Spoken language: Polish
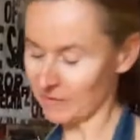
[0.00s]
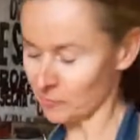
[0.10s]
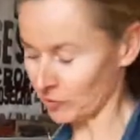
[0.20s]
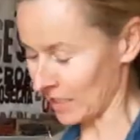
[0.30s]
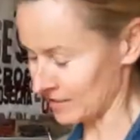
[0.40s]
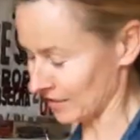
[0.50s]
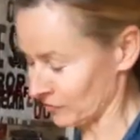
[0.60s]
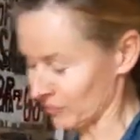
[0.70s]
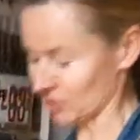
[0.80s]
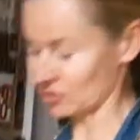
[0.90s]
Wam
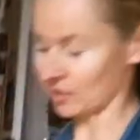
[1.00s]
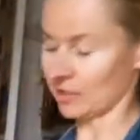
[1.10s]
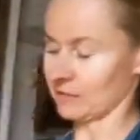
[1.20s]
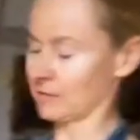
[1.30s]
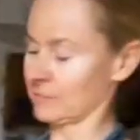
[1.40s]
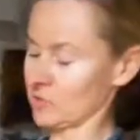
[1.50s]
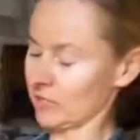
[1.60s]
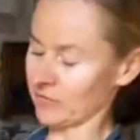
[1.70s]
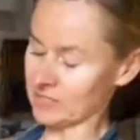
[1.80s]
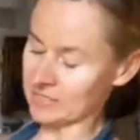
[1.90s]
pokazać właśnie e,
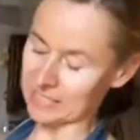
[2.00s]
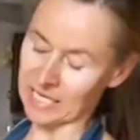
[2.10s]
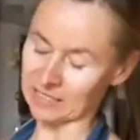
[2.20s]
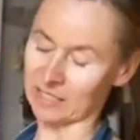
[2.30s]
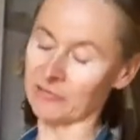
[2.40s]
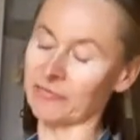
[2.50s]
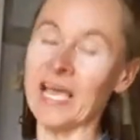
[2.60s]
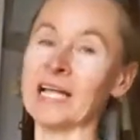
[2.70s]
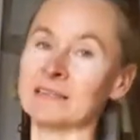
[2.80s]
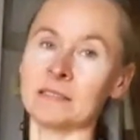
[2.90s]
mniej więcej jakie
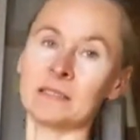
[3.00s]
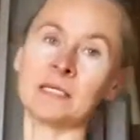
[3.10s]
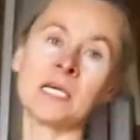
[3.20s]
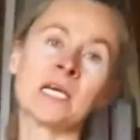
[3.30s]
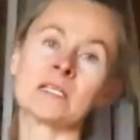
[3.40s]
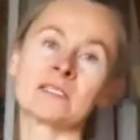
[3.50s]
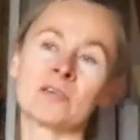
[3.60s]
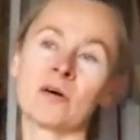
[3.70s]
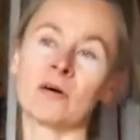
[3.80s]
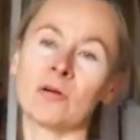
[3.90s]
kwiaty
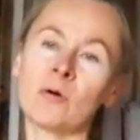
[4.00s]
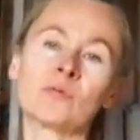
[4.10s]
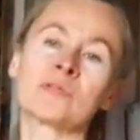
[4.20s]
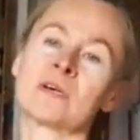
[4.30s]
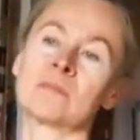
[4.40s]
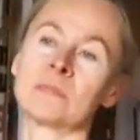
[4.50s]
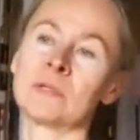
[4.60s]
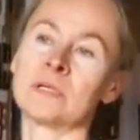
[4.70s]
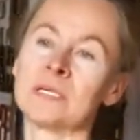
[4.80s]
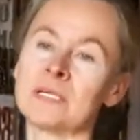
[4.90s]
co roku są,
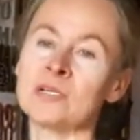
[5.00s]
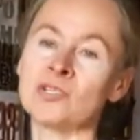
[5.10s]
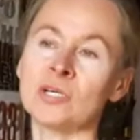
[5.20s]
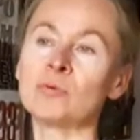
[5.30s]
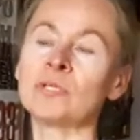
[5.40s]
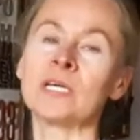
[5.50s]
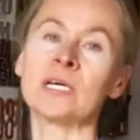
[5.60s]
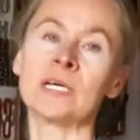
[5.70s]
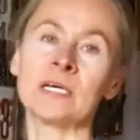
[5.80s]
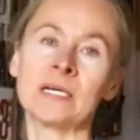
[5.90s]
e,
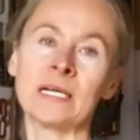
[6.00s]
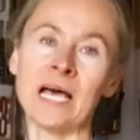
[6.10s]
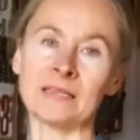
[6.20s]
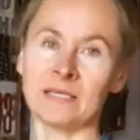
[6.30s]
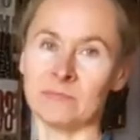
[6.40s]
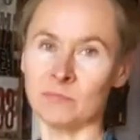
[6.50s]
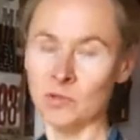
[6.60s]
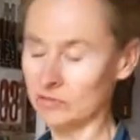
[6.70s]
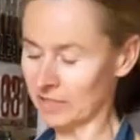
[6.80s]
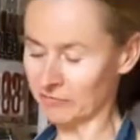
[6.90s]
szczególnie latem,
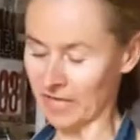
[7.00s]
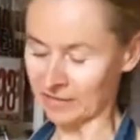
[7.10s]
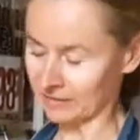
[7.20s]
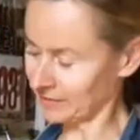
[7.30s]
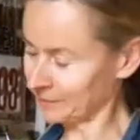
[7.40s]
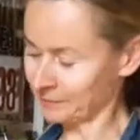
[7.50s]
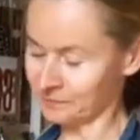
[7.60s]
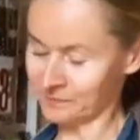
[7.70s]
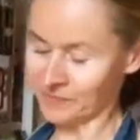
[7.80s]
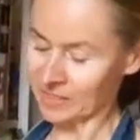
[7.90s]
modne kwiaty.
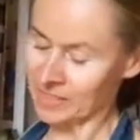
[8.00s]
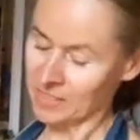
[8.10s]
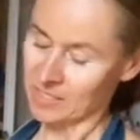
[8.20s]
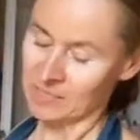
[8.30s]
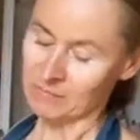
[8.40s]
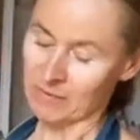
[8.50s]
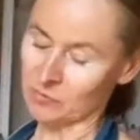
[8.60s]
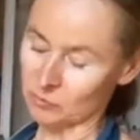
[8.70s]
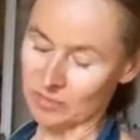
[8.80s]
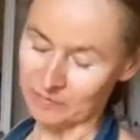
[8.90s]

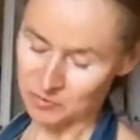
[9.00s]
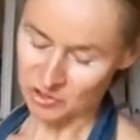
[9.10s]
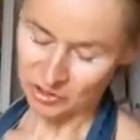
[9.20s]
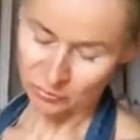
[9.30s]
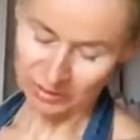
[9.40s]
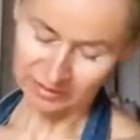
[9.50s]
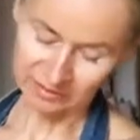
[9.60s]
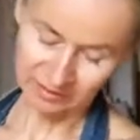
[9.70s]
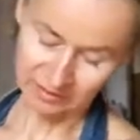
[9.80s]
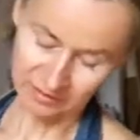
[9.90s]
Mamy tutaj przykład